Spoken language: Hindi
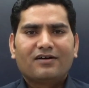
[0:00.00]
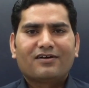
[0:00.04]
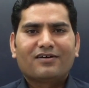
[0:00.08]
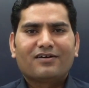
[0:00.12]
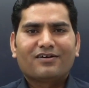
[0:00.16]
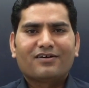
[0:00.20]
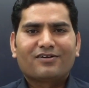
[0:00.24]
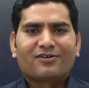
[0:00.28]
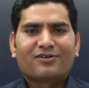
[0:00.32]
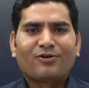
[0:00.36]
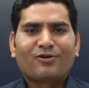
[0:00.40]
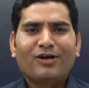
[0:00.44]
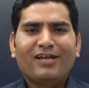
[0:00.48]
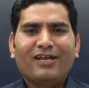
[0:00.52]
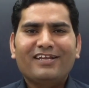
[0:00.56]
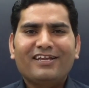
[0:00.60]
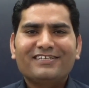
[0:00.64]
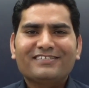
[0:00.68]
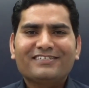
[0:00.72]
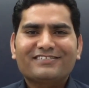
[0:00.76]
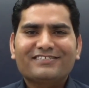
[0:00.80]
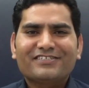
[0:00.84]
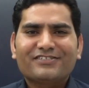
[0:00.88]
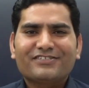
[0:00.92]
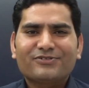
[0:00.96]
रॉयल
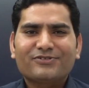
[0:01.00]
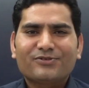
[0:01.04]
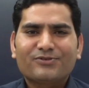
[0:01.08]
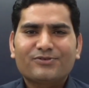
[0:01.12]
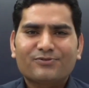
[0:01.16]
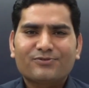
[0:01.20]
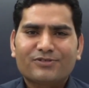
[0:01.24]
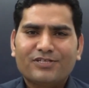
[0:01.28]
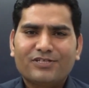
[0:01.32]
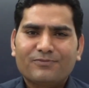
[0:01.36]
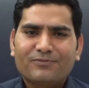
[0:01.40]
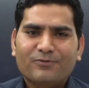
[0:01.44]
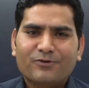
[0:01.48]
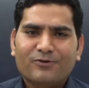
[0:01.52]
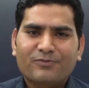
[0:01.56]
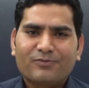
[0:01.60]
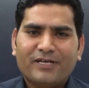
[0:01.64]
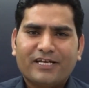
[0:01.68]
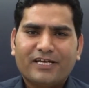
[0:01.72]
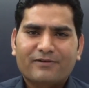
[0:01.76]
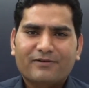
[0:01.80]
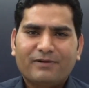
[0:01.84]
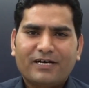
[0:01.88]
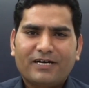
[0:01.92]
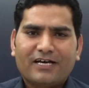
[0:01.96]
इंस्टीट्यूट उदयपुर में
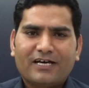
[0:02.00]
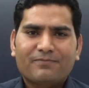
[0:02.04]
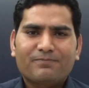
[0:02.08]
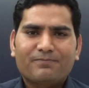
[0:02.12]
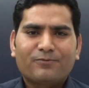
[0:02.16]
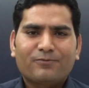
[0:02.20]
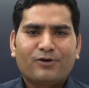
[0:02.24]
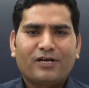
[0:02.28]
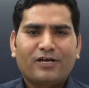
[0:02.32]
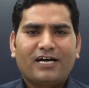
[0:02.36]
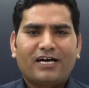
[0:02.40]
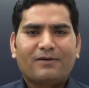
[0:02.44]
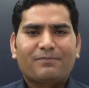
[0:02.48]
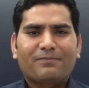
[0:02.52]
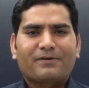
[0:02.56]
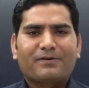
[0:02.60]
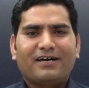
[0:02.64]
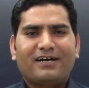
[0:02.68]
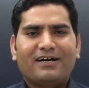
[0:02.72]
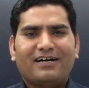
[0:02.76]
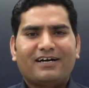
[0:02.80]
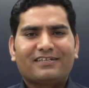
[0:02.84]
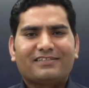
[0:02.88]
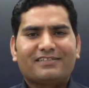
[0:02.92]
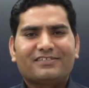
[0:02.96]
एक बार पुनः आपका
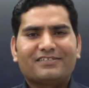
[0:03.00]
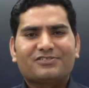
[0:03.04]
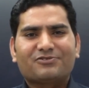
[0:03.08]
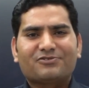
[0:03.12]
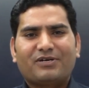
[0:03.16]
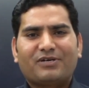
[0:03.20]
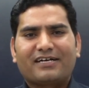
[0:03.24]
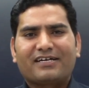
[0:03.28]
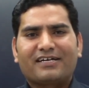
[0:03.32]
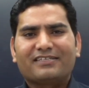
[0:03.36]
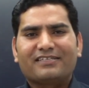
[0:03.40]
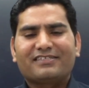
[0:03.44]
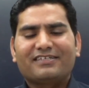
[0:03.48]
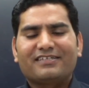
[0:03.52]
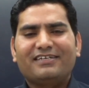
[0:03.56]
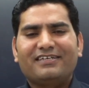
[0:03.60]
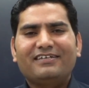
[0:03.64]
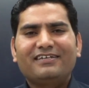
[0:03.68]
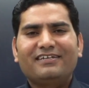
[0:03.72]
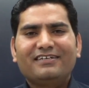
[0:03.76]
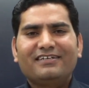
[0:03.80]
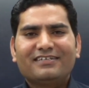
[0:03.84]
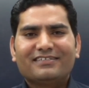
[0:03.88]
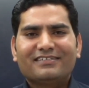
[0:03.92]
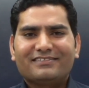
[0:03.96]
हार्दिक स्वागत
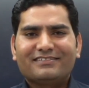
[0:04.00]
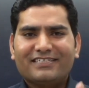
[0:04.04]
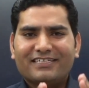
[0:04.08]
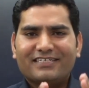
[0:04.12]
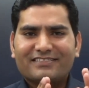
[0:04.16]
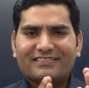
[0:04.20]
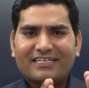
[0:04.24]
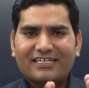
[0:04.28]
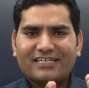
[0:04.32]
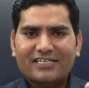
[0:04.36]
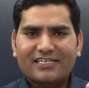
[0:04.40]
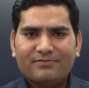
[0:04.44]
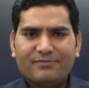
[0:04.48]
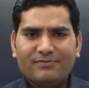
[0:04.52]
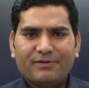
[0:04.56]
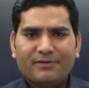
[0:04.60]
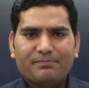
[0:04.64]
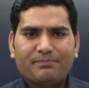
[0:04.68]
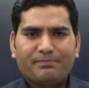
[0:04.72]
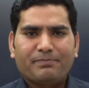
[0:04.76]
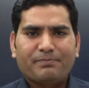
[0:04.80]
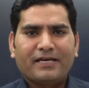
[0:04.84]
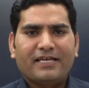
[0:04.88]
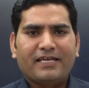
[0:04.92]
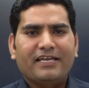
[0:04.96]
है जैसा कि मैं
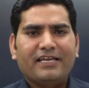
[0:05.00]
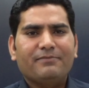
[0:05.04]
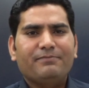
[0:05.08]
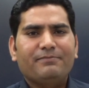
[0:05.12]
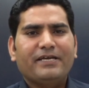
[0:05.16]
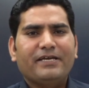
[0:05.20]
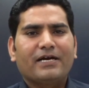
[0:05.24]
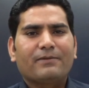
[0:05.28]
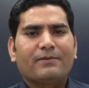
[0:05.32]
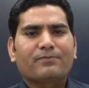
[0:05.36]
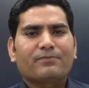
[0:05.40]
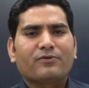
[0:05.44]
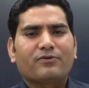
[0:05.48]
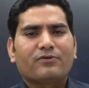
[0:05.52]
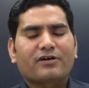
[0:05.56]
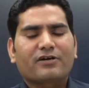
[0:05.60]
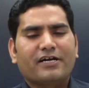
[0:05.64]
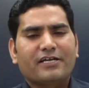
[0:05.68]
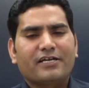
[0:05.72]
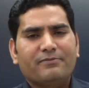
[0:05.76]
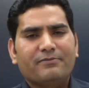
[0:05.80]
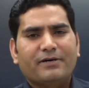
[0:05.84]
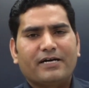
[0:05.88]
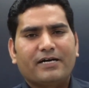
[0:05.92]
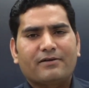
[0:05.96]
पहले भी आपको
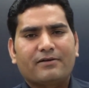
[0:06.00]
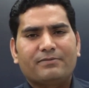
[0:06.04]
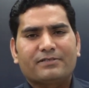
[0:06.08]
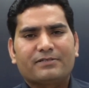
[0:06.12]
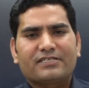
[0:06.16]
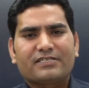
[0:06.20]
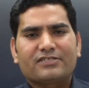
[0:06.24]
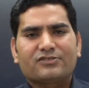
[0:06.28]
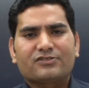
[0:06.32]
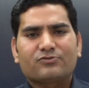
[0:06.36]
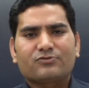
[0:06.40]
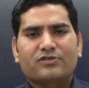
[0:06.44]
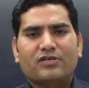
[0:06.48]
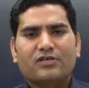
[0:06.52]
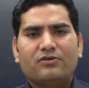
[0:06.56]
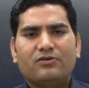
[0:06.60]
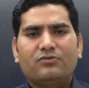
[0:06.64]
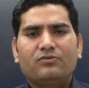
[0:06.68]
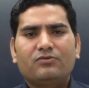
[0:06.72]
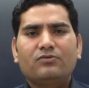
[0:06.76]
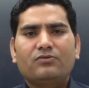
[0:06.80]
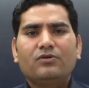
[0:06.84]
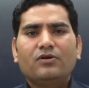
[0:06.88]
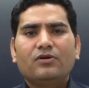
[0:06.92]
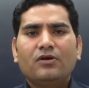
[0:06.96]
कई बार बता चुका
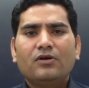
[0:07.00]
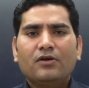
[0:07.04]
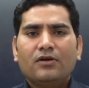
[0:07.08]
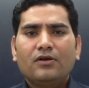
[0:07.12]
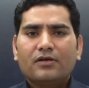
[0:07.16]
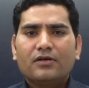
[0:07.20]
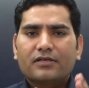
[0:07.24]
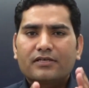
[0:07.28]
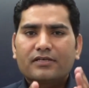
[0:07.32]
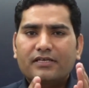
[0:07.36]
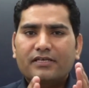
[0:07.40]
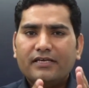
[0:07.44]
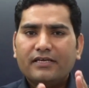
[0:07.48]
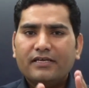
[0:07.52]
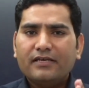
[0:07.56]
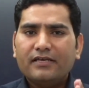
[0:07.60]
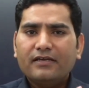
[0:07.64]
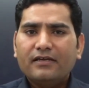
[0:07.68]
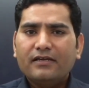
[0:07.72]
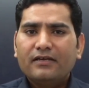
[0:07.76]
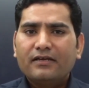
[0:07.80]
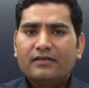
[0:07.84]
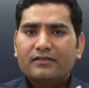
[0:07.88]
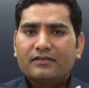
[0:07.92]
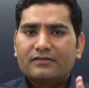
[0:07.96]
हूं कि
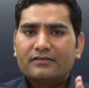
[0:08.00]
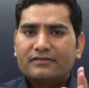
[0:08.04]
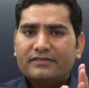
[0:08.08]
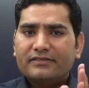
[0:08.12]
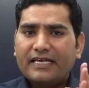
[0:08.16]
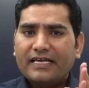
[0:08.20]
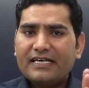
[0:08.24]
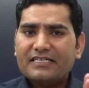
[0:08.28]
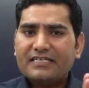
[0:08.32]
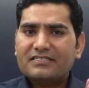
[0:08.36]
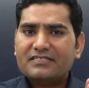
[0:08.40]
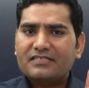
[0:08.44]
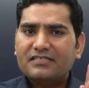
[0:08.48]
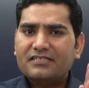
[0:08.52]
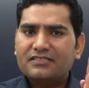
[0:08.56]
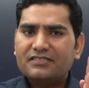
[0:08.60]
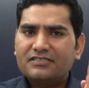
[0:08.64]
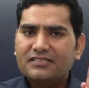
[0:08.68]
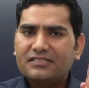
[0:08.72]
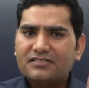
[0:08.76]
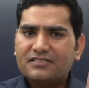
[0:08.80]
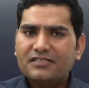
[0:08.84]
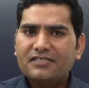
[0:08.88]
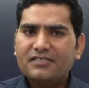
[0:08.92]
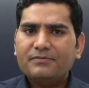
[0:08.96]
देश की
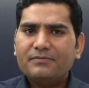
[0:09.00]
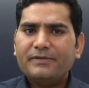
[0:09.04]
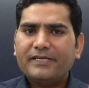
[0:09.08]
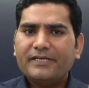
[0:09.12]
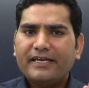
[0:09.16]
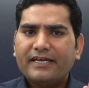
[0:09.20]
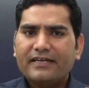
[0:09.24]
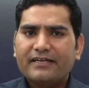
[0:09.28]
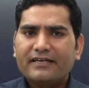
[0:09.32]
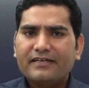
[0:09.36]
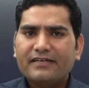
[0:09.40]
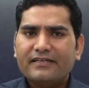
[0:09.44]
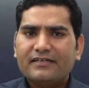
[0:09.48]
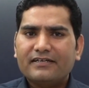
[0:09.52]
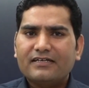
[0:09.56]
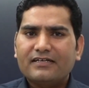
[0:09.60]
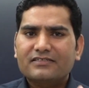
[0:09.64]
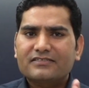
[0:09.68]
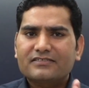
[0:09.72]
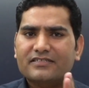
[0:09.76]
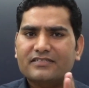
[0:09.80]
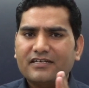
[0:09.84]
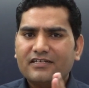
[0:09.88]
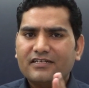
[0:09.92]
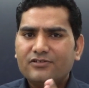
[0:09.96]
जितनी भी
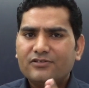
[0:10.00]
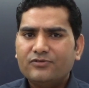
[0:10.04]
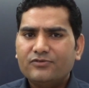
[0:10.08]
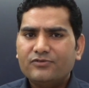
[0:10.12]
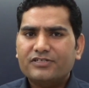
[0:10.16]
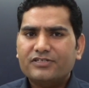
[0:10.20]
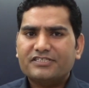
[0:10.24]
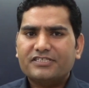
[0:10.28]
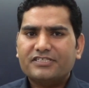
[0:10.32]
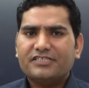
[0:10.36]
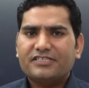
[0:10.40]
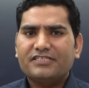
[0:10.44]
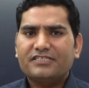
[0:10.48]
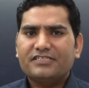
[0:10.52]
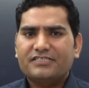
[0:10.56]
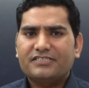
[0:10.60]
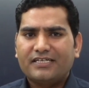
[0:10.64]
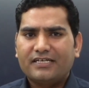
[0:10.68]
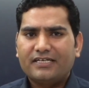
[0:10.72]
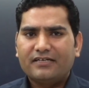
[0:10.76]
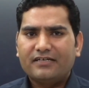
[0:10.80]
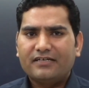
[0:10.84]
एग्रीकल्चरल यूनिवर्सिटीज़ है